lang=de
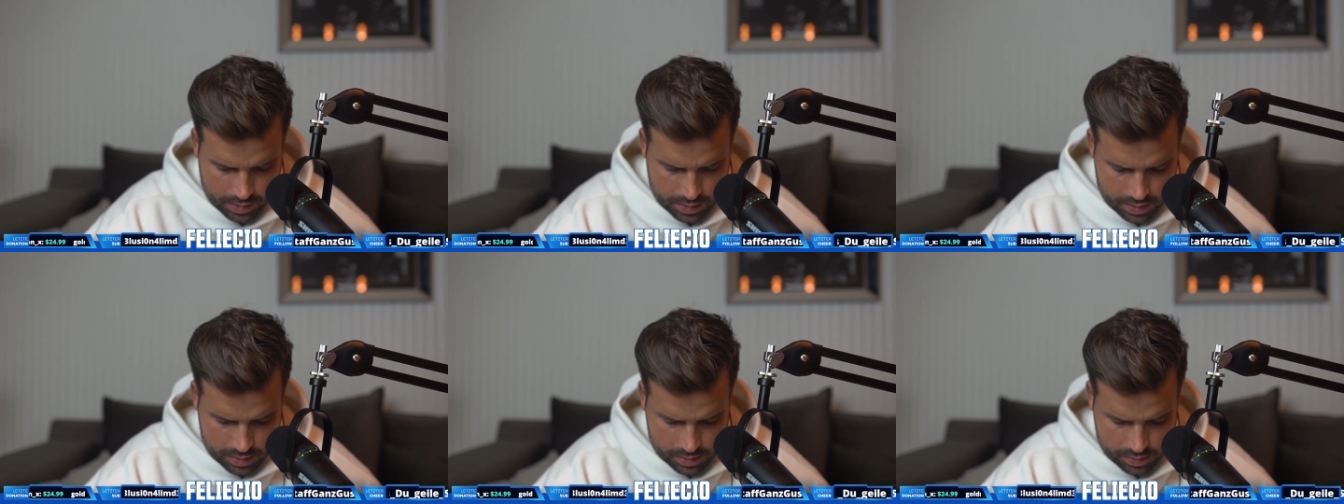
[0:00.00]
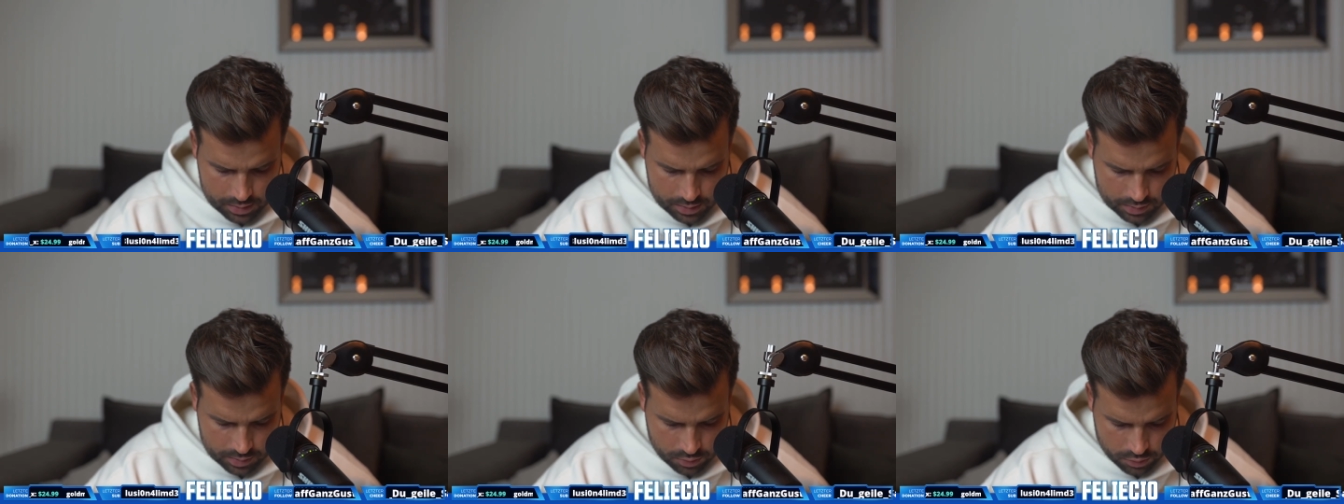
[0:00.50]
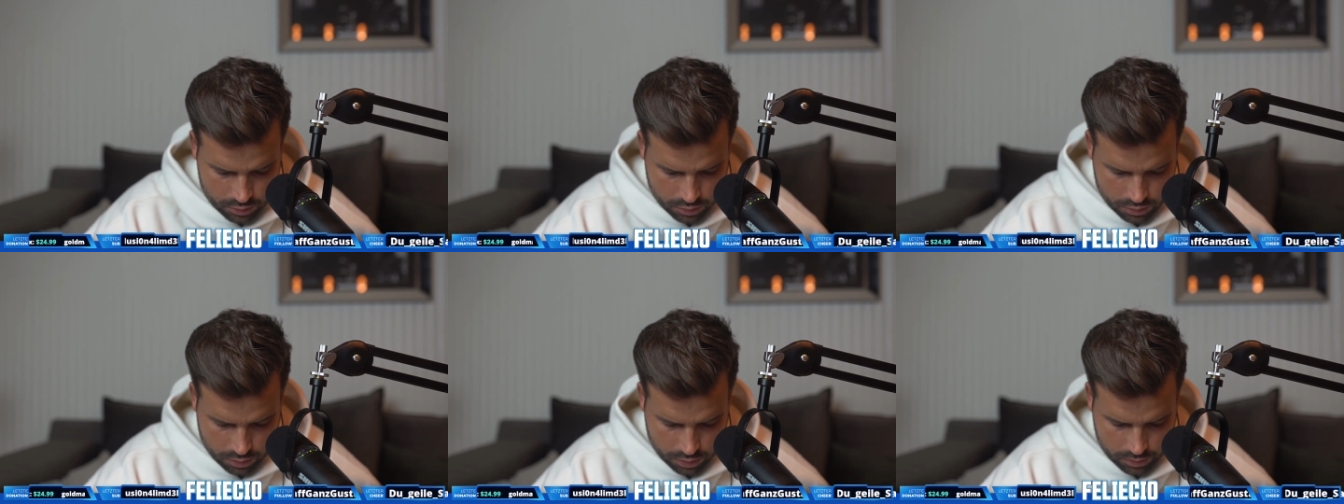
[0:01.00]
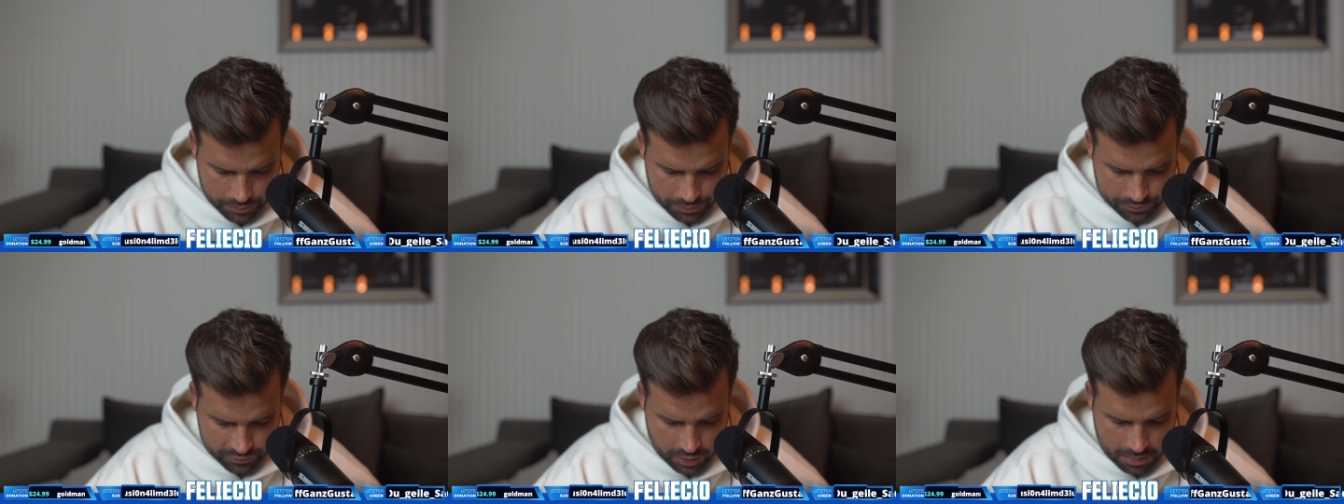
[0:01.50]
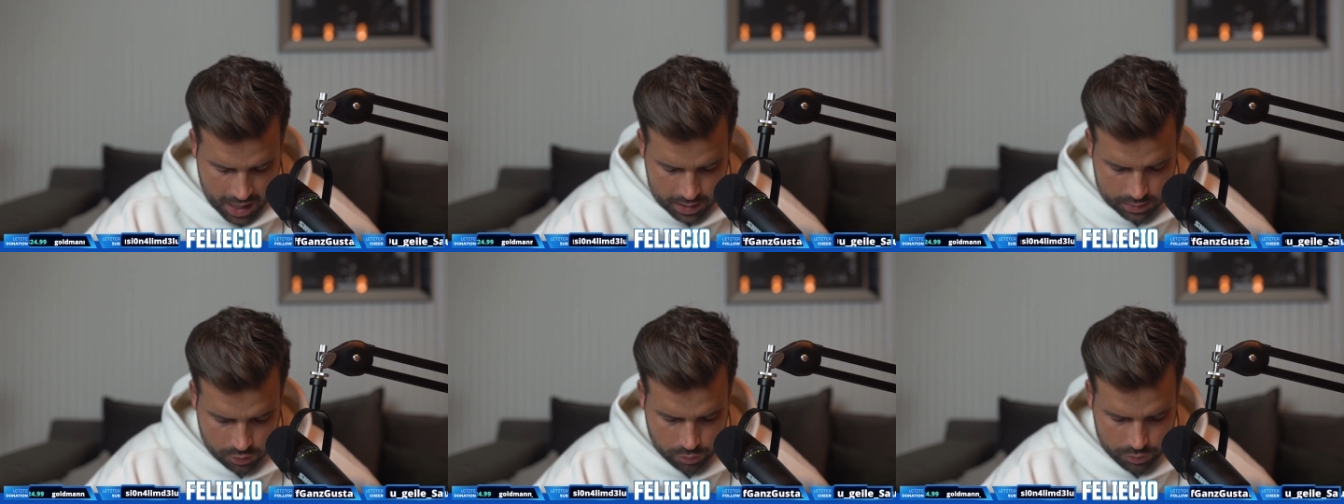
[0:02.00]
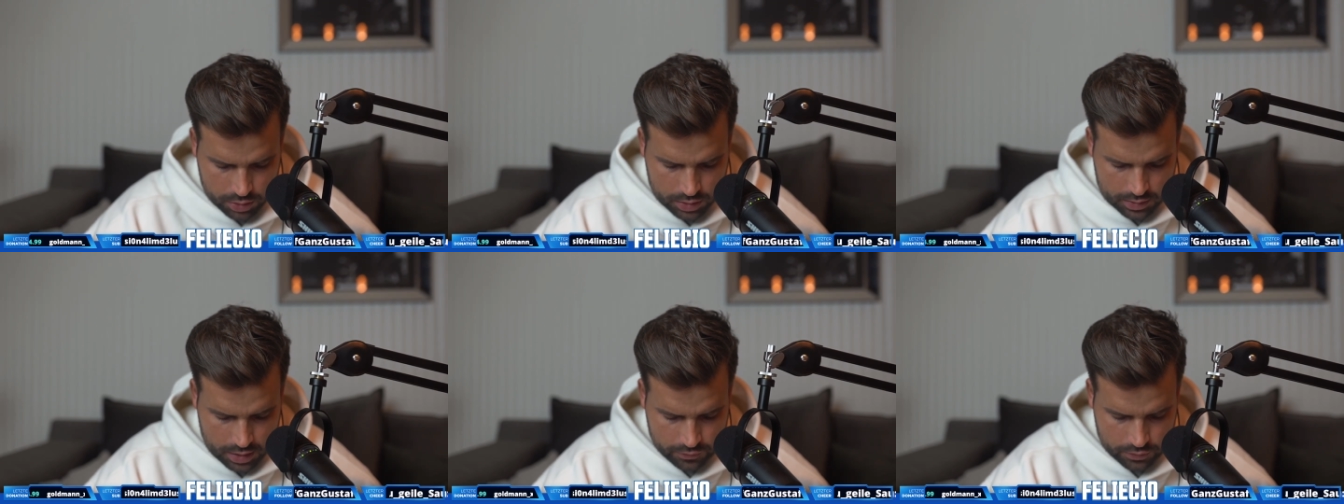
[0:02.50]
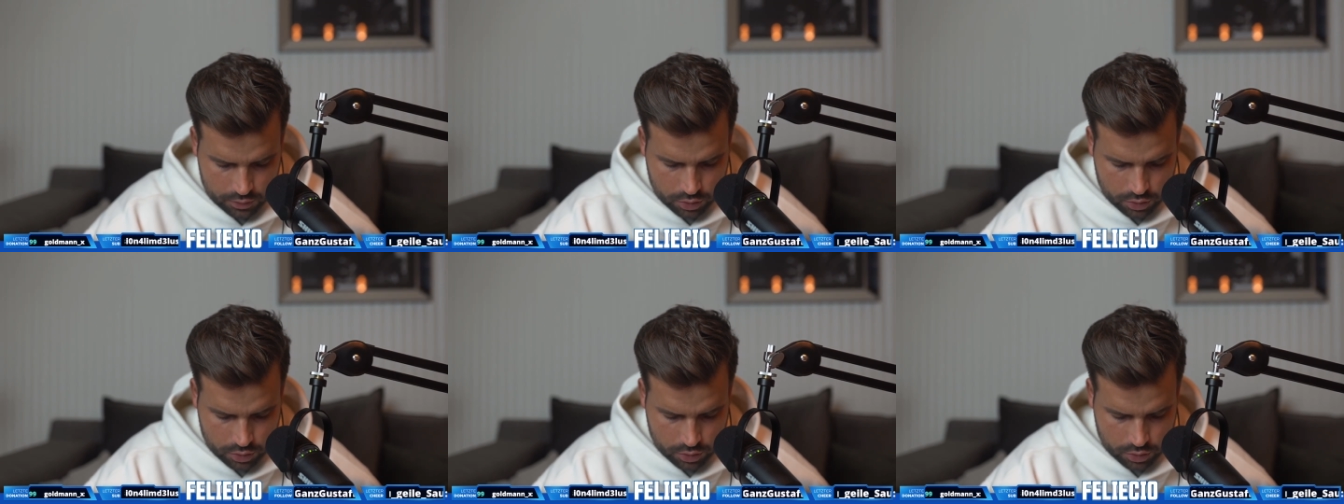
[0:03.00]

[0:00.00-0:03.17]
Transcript: Also, wir machen Community-Treffen.